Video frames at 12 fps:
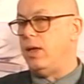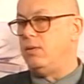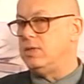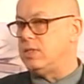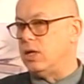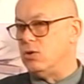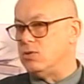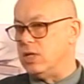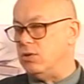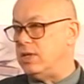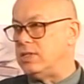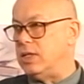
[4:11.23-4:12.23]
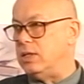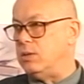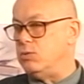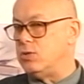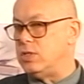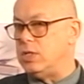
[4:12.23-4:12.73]
Questa cosa non è stata
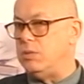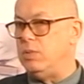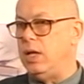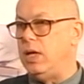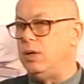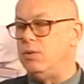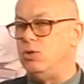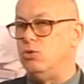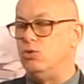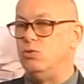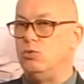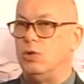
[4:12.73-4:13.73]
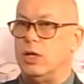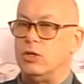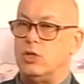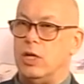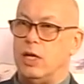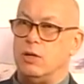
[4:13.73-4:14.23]
possibile e quindi ho dovuto
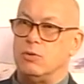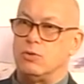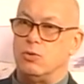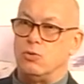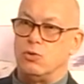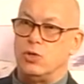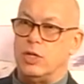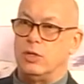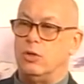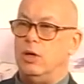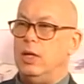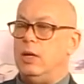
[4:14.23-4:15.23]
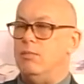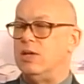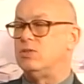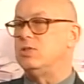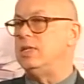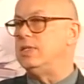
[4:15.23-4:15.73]
cancellare questo concerto,
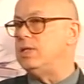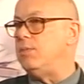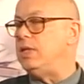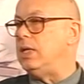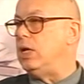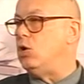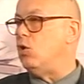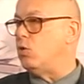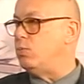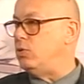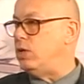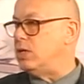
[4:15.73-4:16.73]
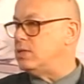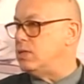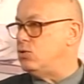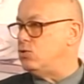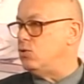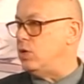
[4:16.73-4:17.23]
ma sostanzialmente il corpo della
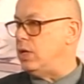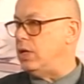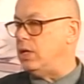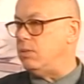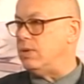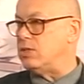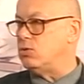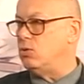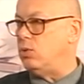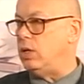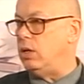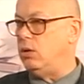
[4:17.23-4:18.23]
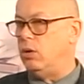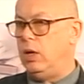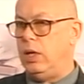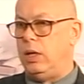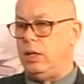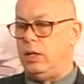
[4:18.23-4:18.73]
stagione è rimasto quello
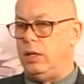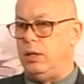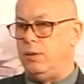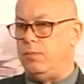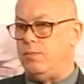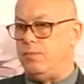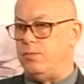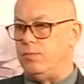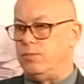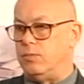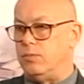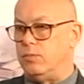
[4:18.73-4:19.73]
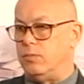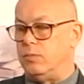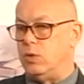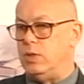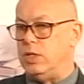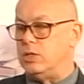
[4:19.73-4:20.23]
e mm,
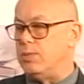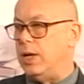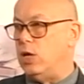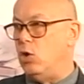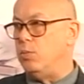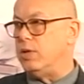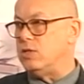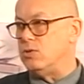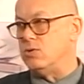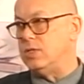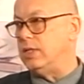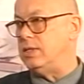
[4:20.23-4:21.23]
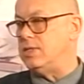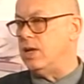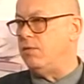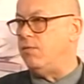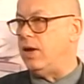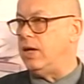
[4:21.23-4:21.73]
quindi insomma le opere sono state
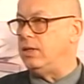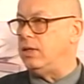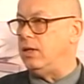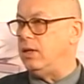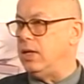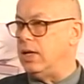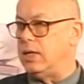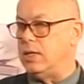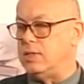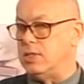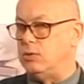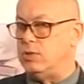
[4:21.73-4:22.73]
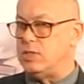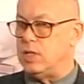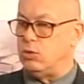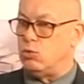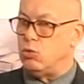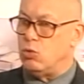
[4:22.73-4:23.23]
salvate e anche è stato
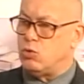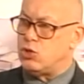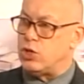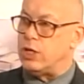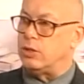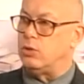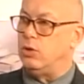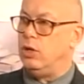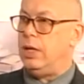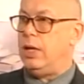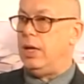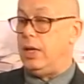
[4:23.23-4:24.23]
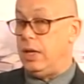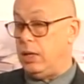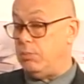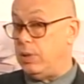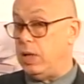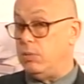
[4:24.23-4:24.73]
inserito un concerto
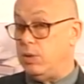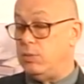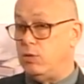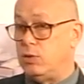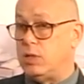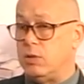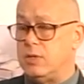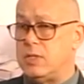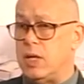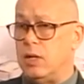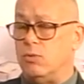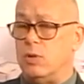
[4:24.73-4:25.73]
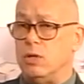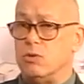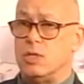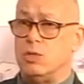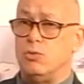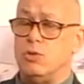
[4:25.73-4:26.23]
e per la prima volta quest'anno una
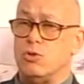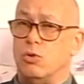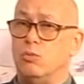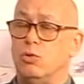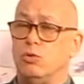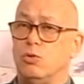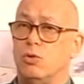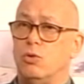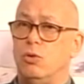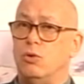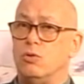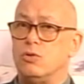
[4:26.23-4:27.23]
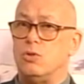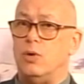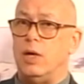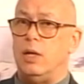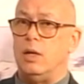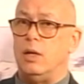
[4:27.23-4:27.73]
cosa di cui sono molto
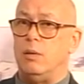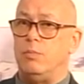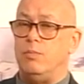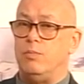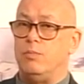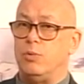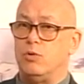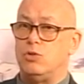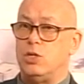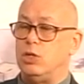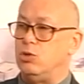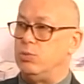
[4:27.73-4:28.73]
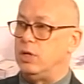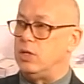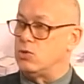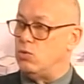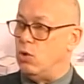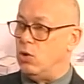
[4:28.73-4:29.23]
orgoglioso è il mm, progetto per le
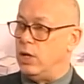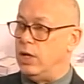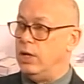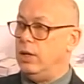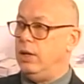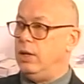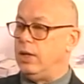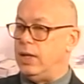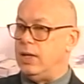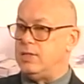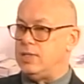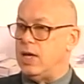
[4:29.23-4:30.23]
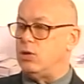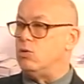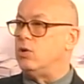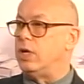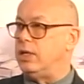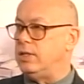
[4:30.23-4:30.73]
scuole che si è
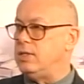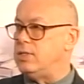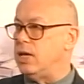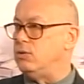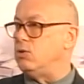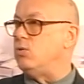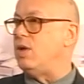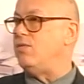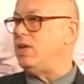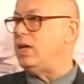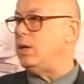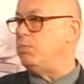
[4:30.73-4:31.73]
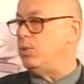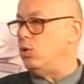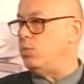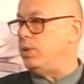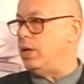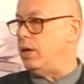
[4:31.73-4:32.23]
concretizzato in una vera e
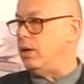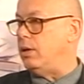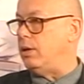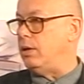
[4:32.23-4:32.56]
propria